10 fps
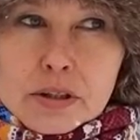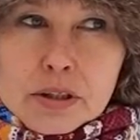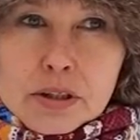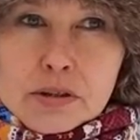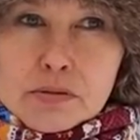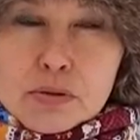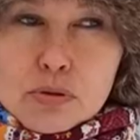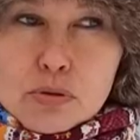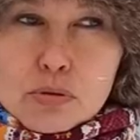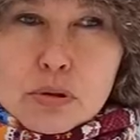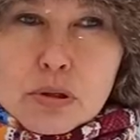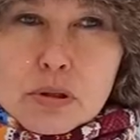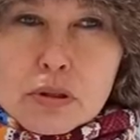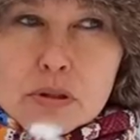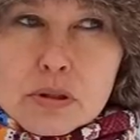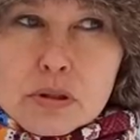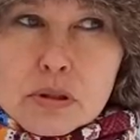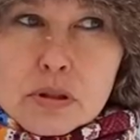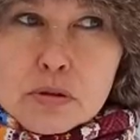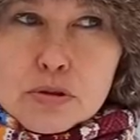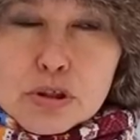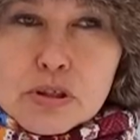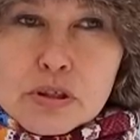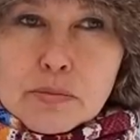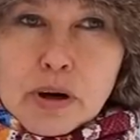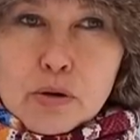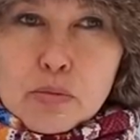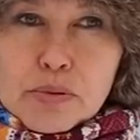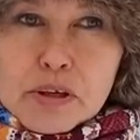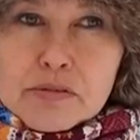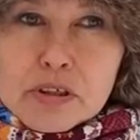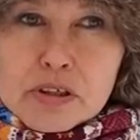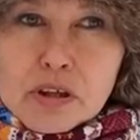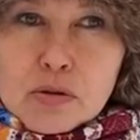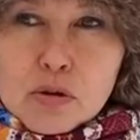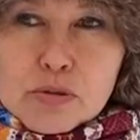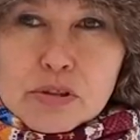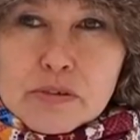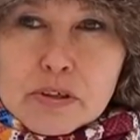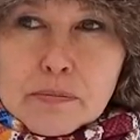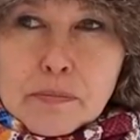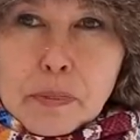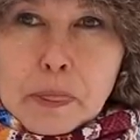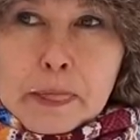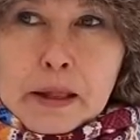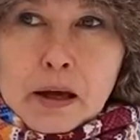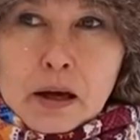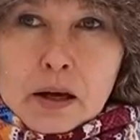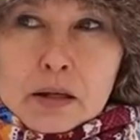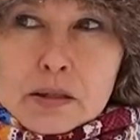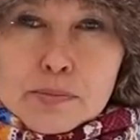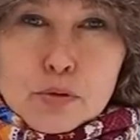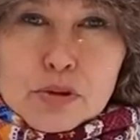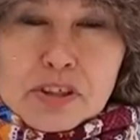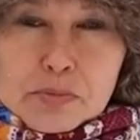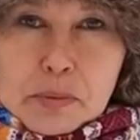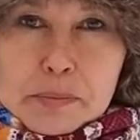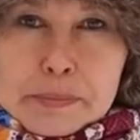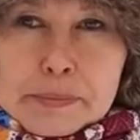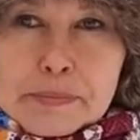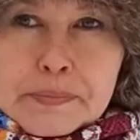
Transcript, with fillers: И вот тут случилось мое первое знакомство с буддизмом –